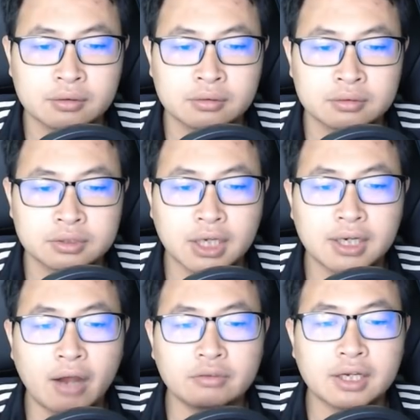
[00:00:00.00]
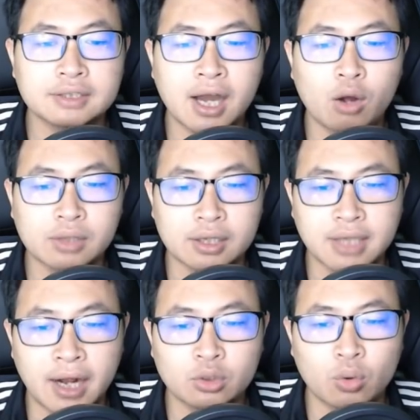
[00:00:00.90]
xin lão nhân gia ông ta
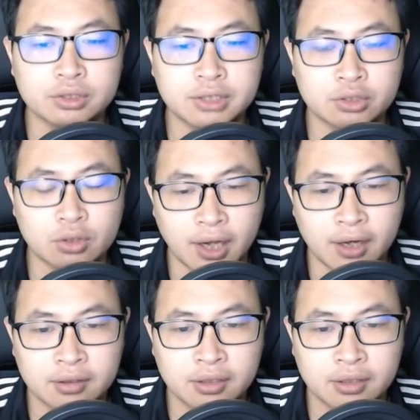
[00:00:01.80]
xá tội chết cho ta,